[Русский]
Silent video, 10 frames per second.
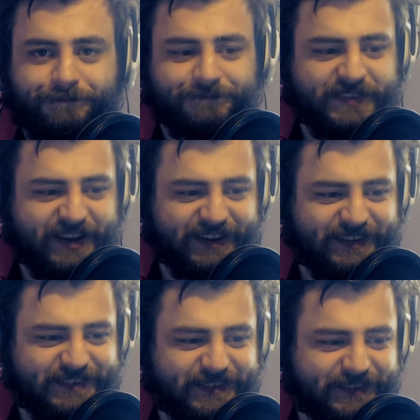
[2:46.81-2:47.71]
Да,
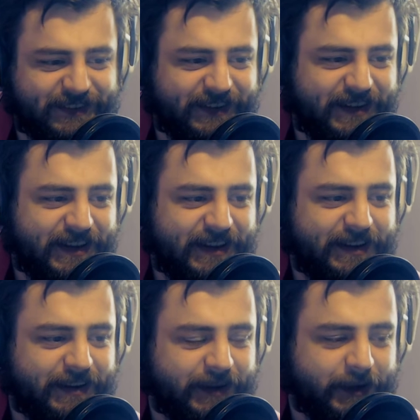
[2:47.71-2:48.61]
естественно,
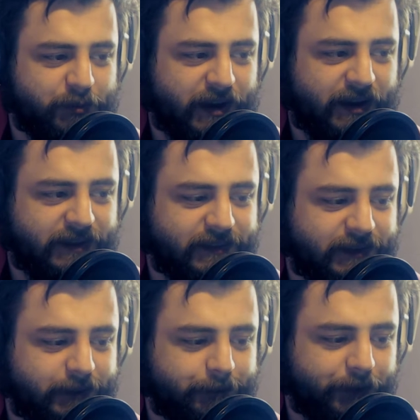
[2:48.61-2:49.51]
э,
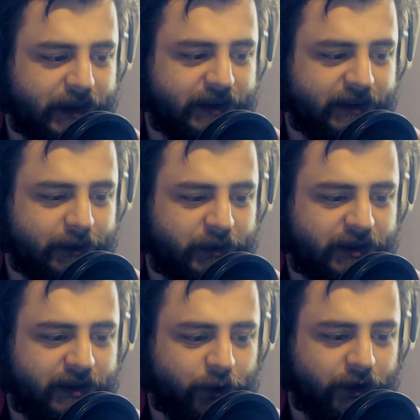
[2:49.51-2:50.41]
показы рекламы
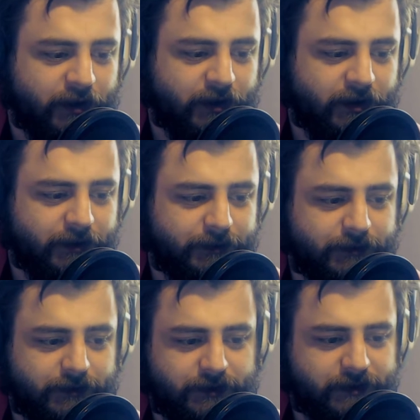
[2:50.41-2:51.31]
на роликах
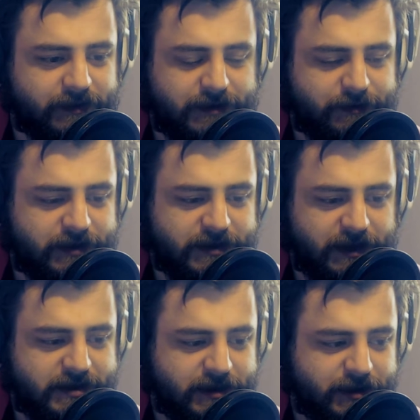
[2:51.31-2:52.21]
с
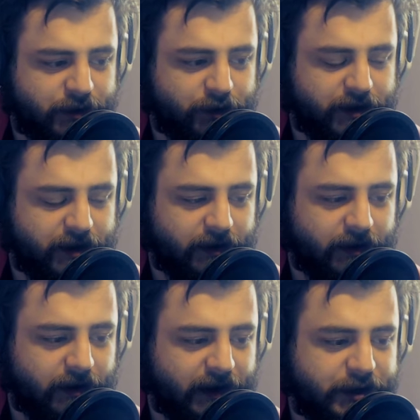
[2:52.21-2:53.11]
цивилизацией никто не
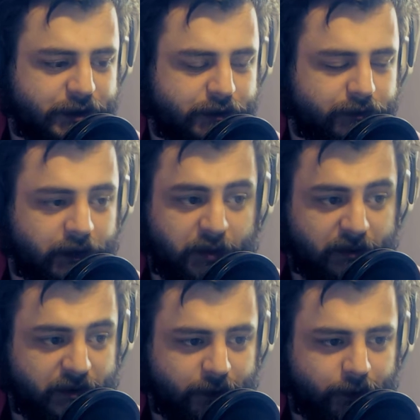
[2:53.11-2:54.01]
ограничивал, к
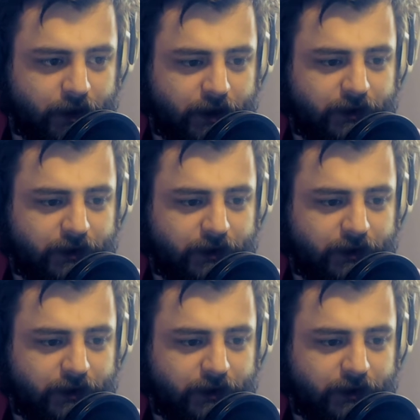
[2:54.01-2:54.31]
примеру,